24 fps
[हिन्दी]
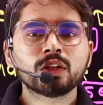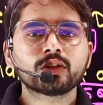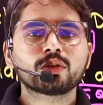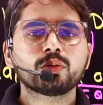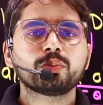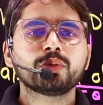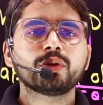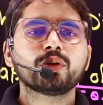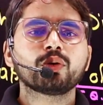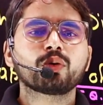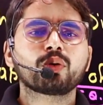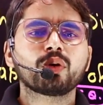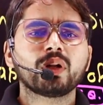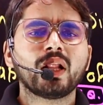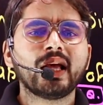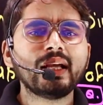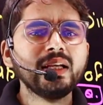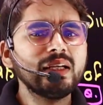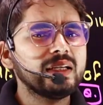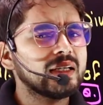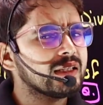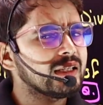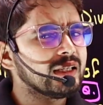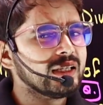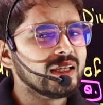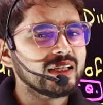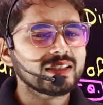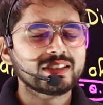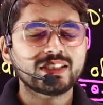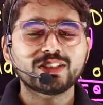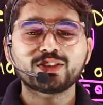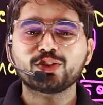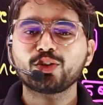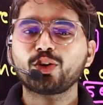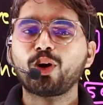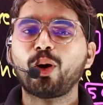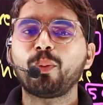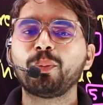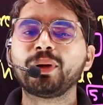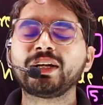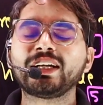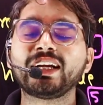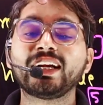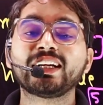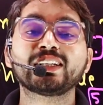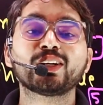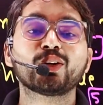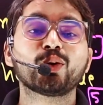तो वीडियो को लाइक कर देना अच्छे अच्छे
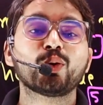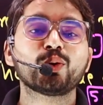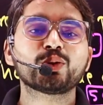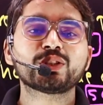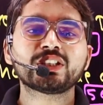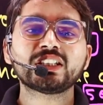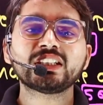कॉमेंट ऐड करो और